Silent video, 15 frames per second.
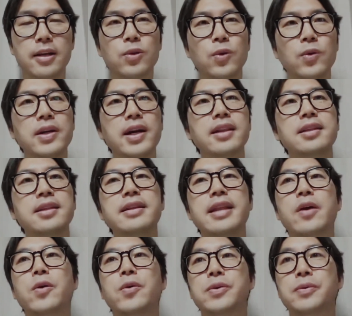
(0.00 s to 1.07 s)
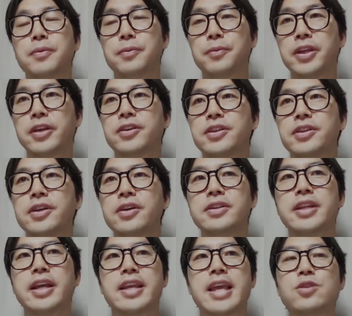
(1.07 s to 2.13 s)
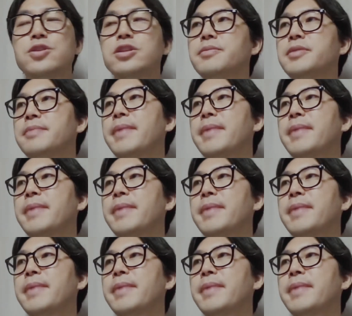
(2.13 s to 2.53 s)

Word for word: 똑같은 내용이거든요. 근데 예수님이 이